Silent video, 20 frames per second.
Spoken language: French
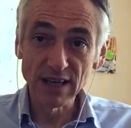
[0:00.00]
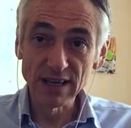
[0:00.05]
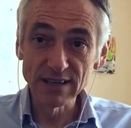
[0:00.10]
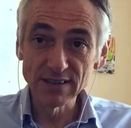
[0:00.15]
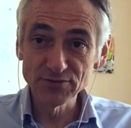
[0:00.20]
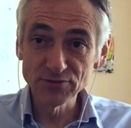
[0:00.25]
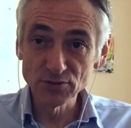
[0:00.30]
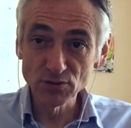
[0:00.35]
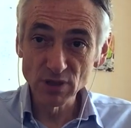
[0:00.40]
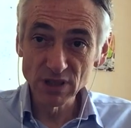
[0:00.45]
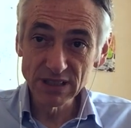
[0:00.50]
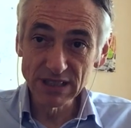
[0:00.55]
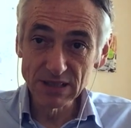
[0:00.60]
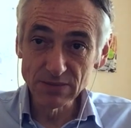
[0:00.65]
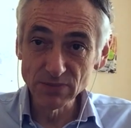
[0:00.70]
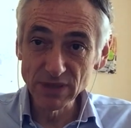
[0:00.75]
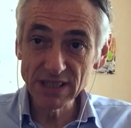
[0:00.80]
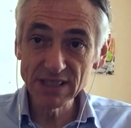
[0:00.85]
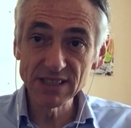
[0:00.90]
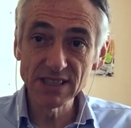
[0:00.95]
à la fois
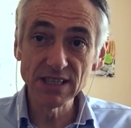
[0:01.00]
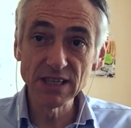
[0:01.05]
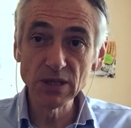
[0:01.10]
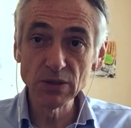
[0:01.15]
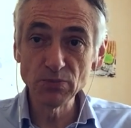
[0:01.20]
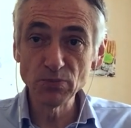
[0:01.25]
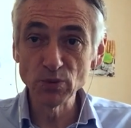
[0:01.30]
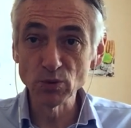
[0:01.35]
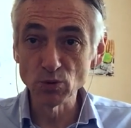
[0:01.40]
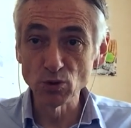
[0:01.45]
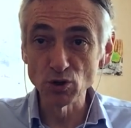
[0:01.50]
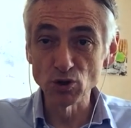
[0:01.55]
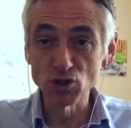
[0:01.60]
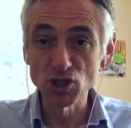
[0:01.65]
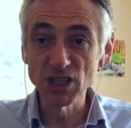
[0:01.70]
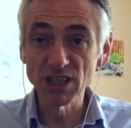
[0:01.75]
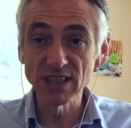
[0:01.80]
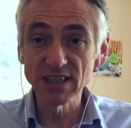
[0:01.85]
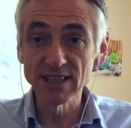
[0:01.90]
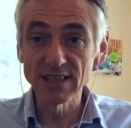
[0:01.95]
des métiers pour
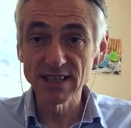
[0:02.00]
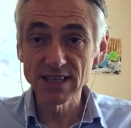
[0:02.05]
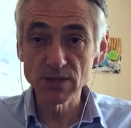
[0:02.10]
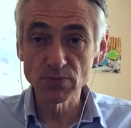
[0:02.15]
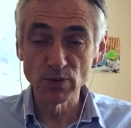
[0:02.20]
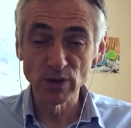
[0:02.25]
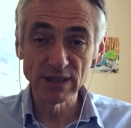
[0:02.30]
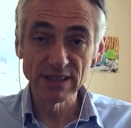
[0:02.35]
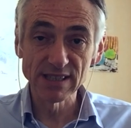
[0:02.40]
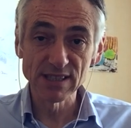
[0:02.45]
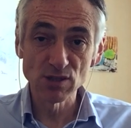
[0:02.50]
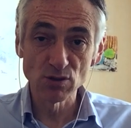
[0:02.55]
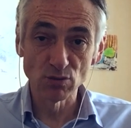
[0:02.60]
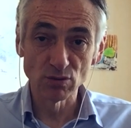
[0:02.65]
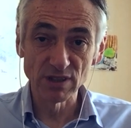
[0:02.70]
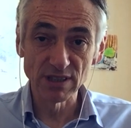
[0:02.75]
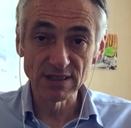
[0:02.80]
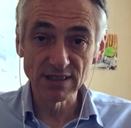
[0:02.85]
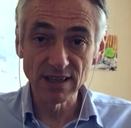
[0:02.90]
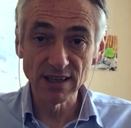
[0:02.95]
gérer
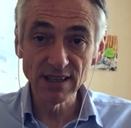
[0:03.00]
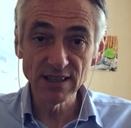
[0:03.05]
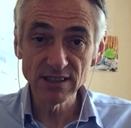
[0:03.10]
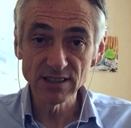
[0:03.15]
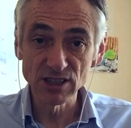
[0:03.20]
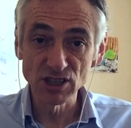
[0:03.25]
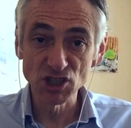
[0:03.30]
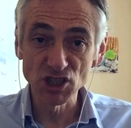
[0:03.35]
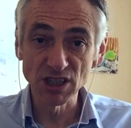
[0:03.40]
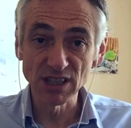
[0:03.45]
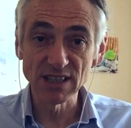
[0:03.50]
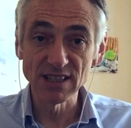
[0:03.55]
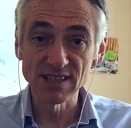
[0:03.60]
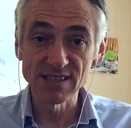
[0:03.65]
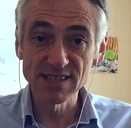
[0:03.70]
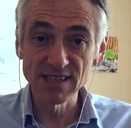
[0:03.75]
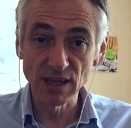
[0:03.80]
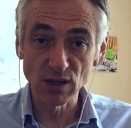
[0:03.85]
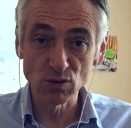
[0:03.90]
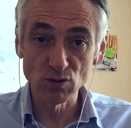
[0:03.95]
l'exploitation des trains et gérer
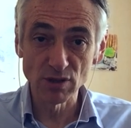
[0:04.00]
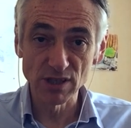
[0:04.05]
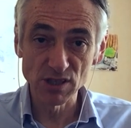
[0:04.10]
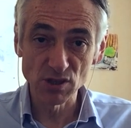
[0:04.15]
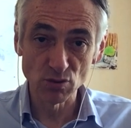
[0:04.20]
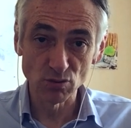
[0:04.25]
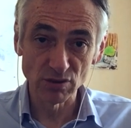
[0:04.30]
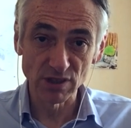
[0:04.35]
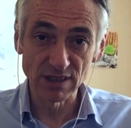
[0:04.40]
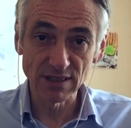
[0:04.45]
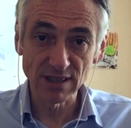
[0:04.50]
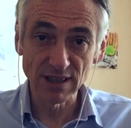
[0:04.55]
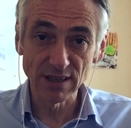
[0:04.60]
la circulation des